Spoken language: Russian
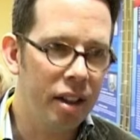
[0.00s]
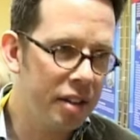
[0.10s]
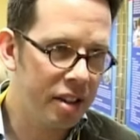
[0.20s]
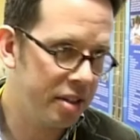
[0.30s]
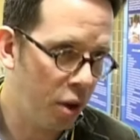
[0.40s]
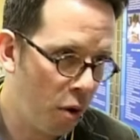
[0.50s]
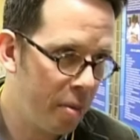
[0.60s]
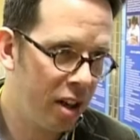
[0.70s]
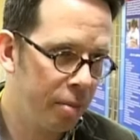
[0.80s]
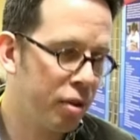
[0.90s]
одна
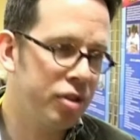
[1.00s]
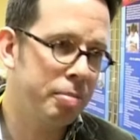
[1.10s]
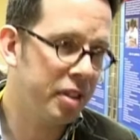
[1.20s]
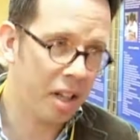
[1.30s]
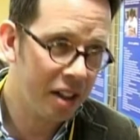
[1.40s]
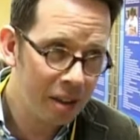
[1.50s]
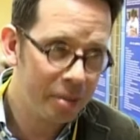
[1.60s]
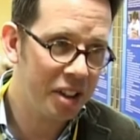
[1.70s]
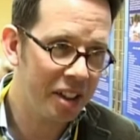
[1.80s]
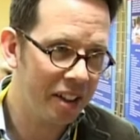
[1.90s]
знакомая просто подарила
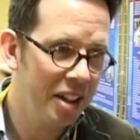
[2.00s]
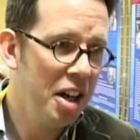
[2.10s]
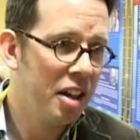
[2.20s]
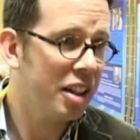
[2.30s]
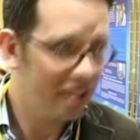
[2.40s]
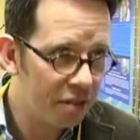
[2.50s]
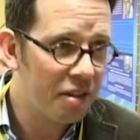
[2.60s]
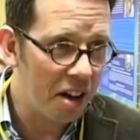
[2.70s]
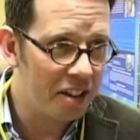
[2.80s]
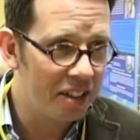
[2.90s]
мне
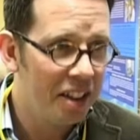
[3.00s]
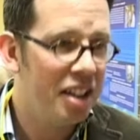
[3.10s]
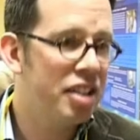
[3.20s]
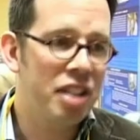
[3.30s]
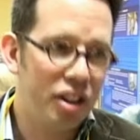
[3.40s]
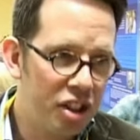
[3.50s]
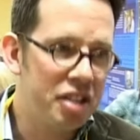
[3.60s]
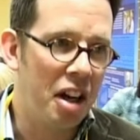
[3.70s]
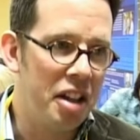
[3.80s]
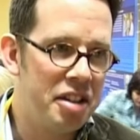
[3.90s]
котлован и стал
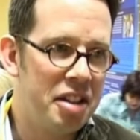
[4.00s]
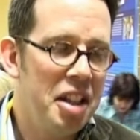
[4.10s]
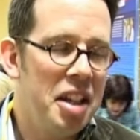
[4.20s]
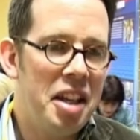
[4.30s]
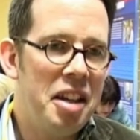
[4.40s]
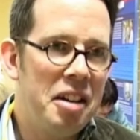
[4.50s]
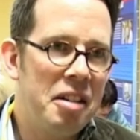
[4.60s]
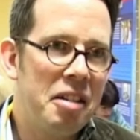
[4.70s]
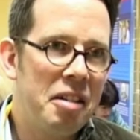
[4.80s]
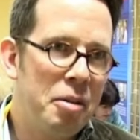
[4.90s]
читать.
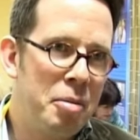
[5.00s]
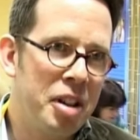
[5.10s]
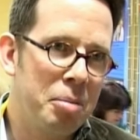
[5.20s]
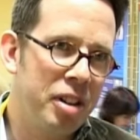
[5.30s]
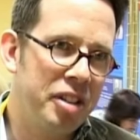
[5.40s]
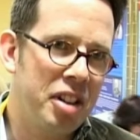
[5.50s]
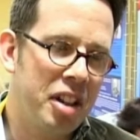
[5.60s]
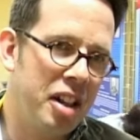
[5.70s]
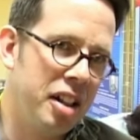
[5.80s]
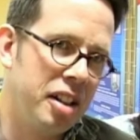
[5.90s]
И у меня было
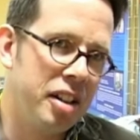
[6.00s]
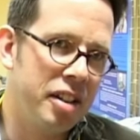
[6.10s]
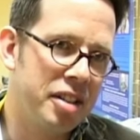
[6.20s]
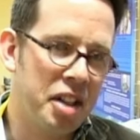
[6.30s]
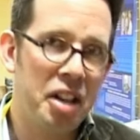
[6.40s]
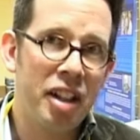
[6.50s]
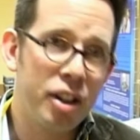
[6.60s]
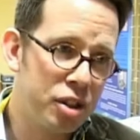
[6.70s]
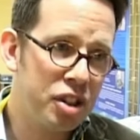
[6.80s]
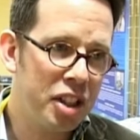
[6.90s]
такое
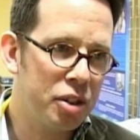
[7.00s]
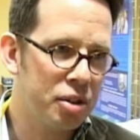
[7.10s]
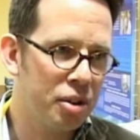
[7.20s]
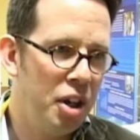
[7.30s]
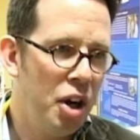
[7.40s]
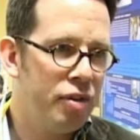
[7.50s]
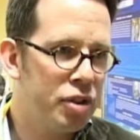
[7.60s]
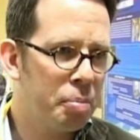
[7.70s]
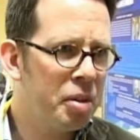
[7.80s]
странное ощущение, что все